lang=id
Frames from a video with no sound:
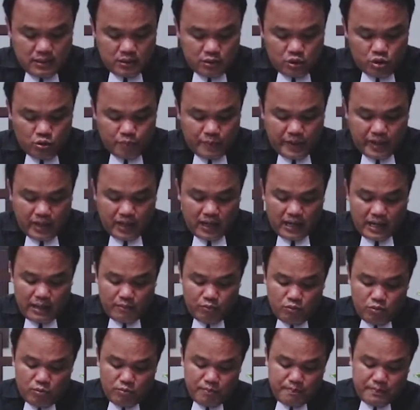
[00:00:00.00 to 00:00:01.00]
supaya
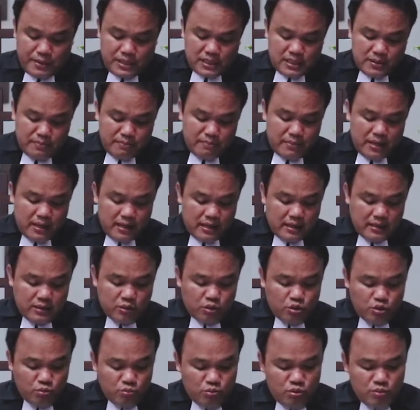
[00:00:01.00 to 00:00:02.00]
kamu
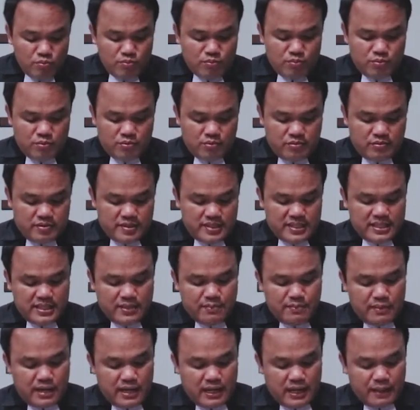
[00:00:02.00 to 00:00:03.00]
mempersembahkan tubuhmu
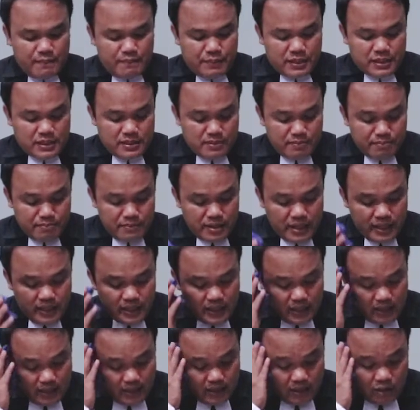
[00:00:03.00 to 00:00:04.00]
sebagai persembahan
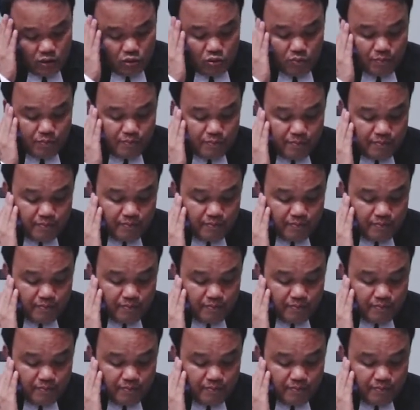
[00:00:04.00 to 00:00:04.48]
yang hidup,